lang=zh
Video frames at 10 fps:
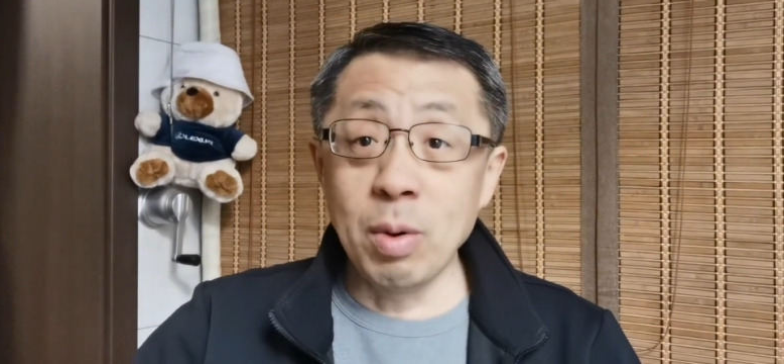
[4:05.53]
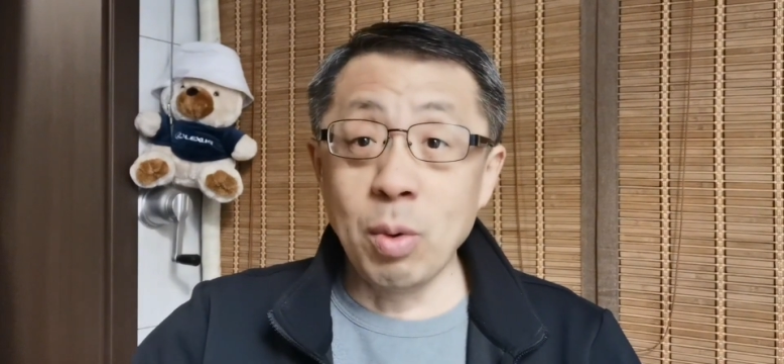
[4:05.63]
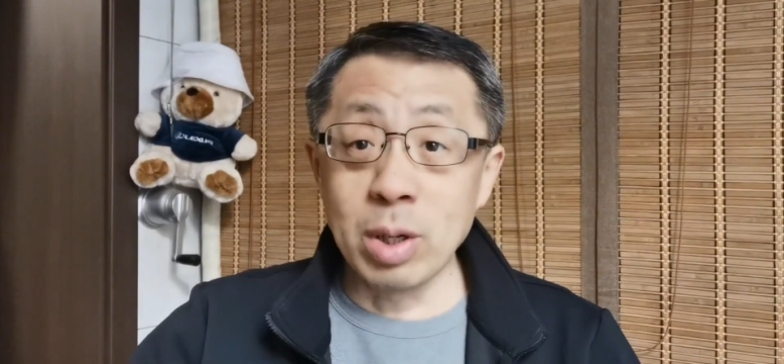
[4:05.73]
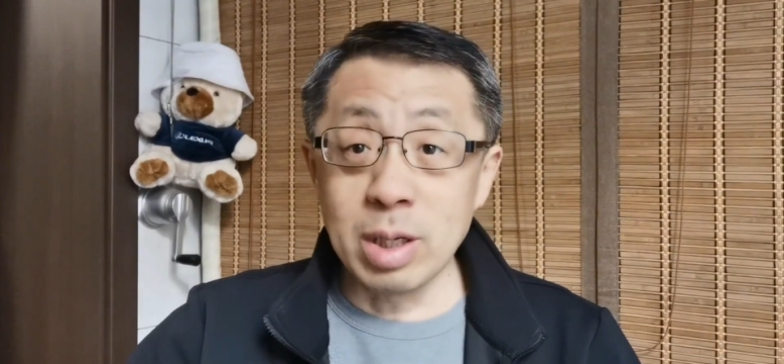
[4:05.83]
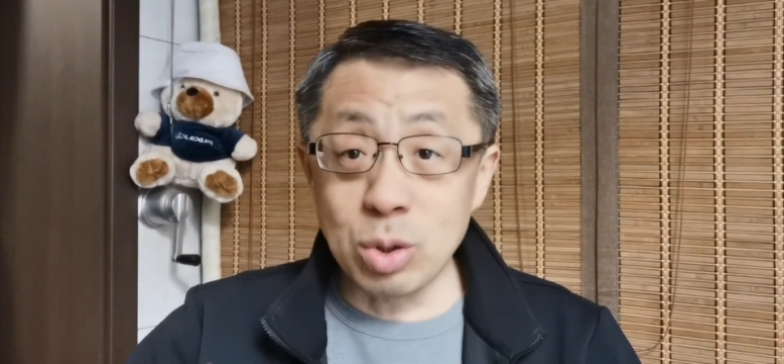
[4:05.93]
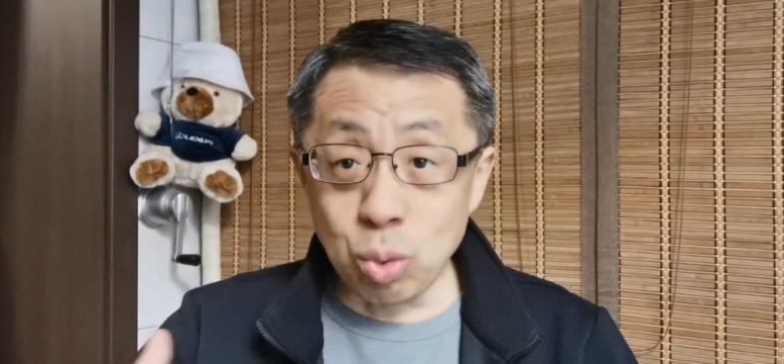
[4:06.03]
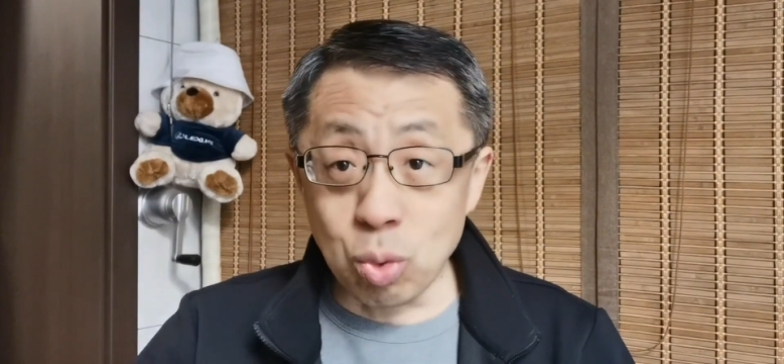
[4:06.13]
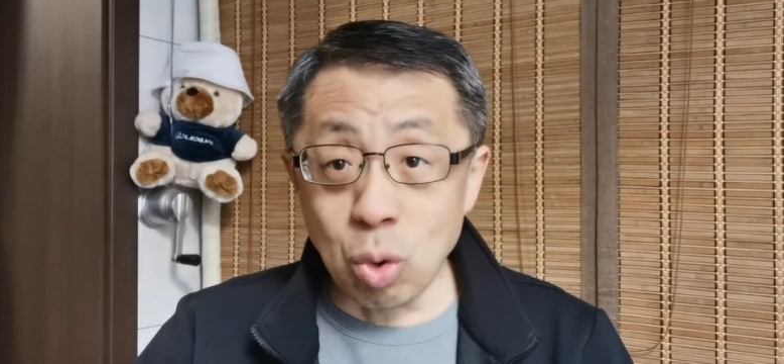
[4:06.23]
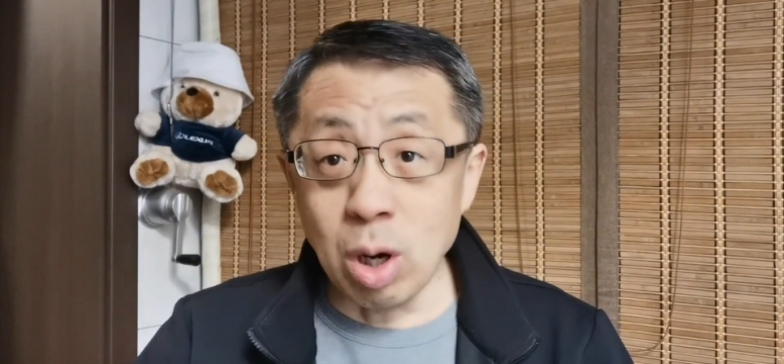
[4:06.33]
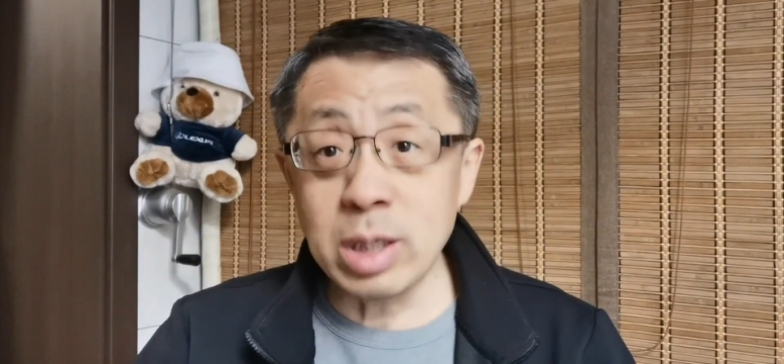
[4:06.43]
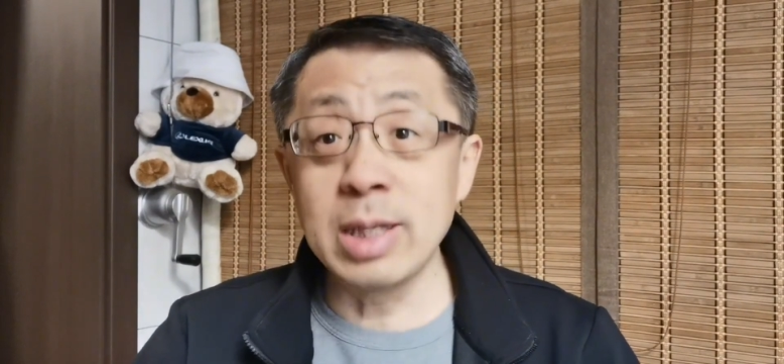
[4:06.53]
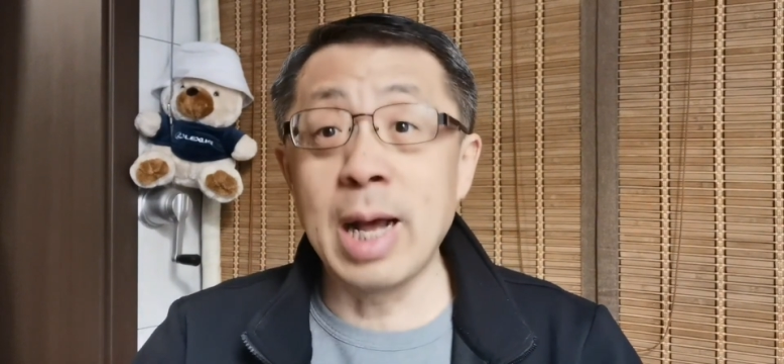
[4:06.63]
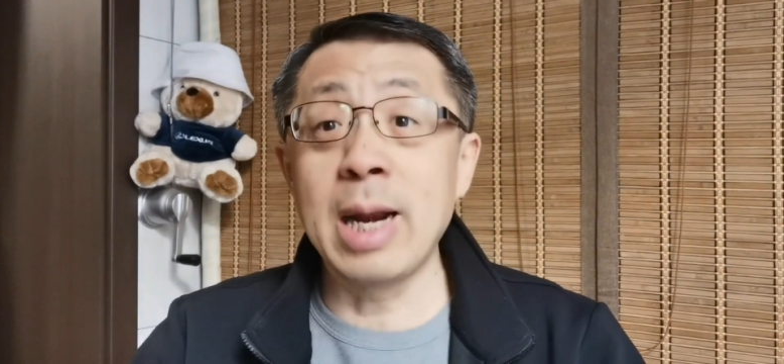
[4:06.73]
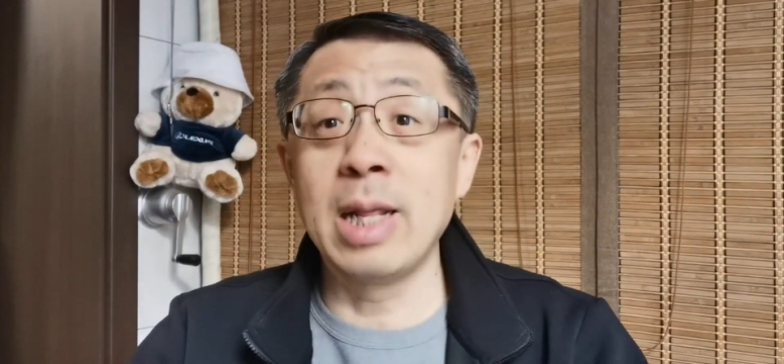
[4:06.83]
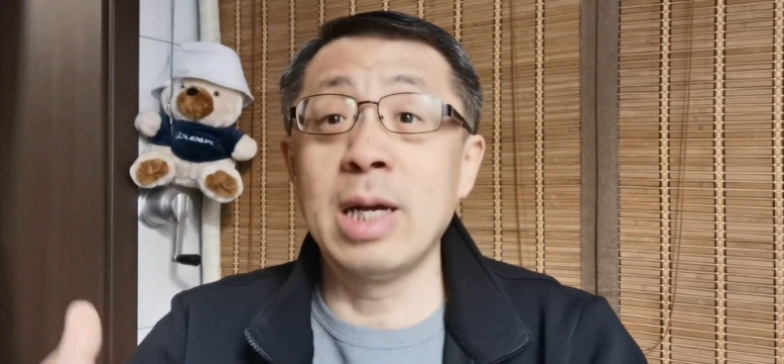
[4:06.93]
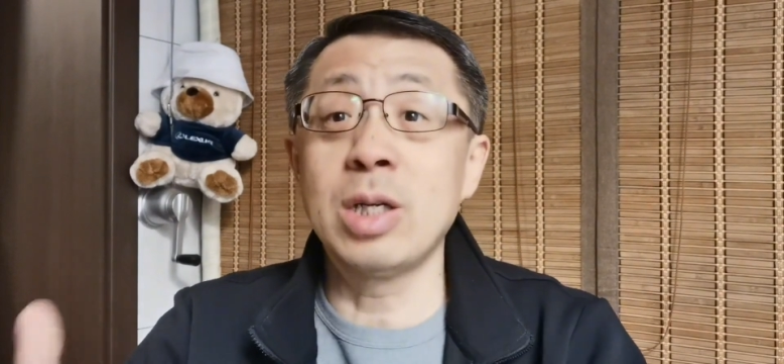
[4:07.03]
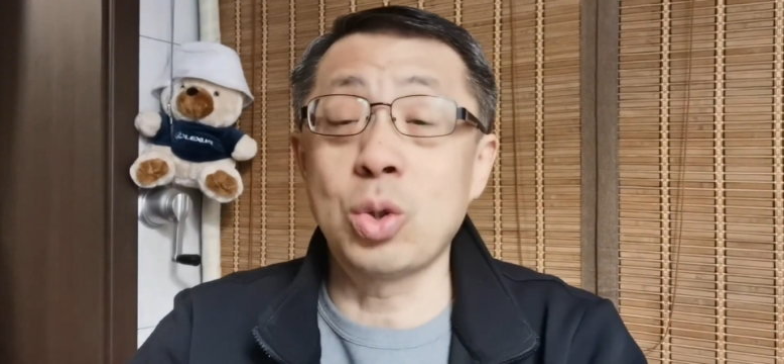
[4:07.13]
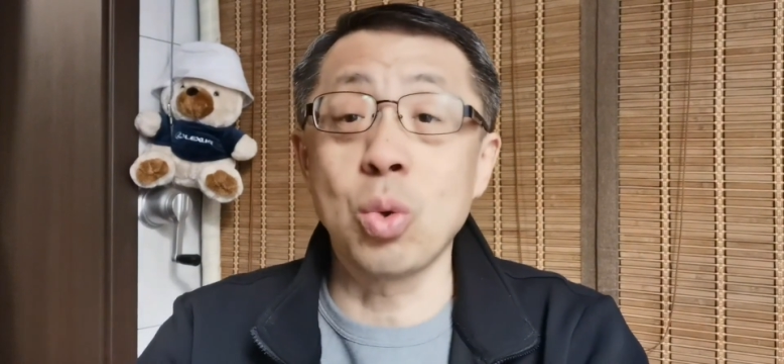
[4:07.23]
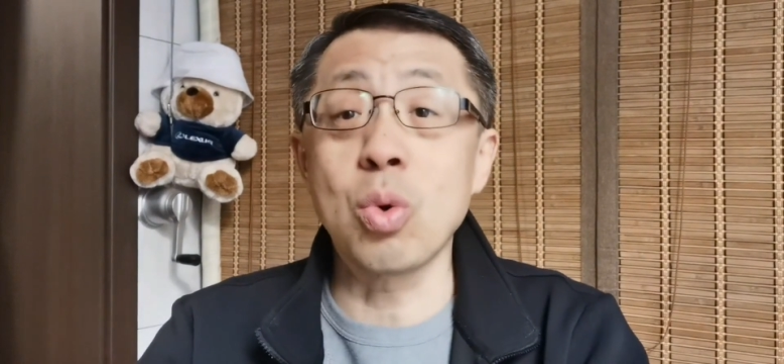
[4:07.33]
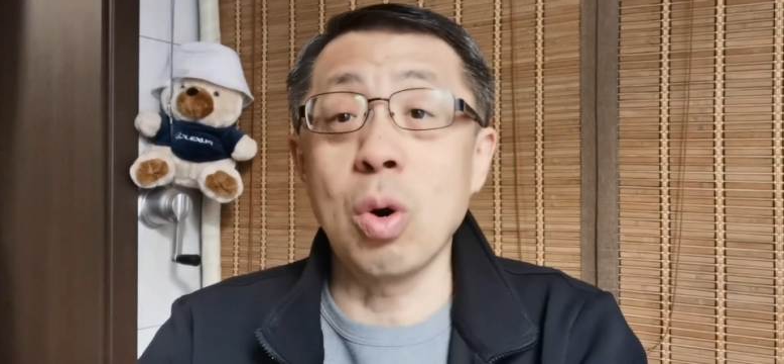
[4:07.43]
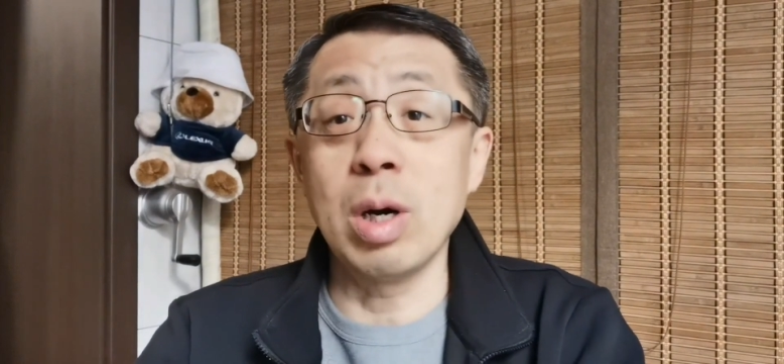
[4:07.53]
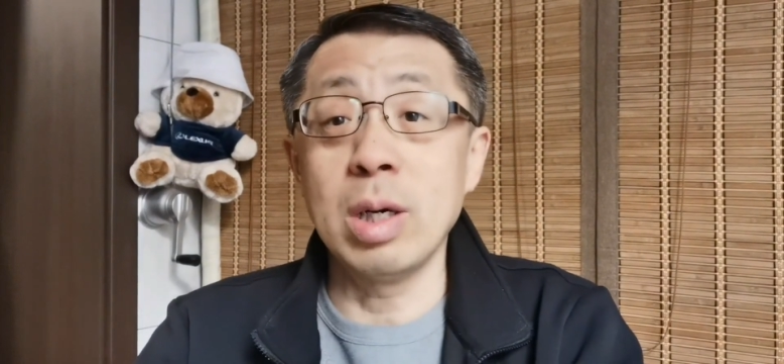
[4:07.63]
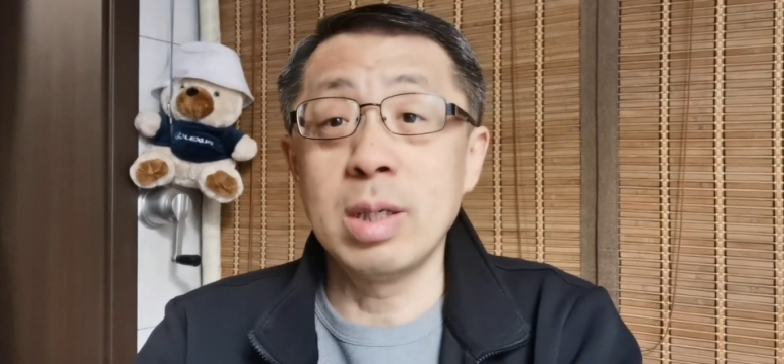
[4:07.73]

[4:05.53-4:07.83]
我的祖国是哪里呢？是中国。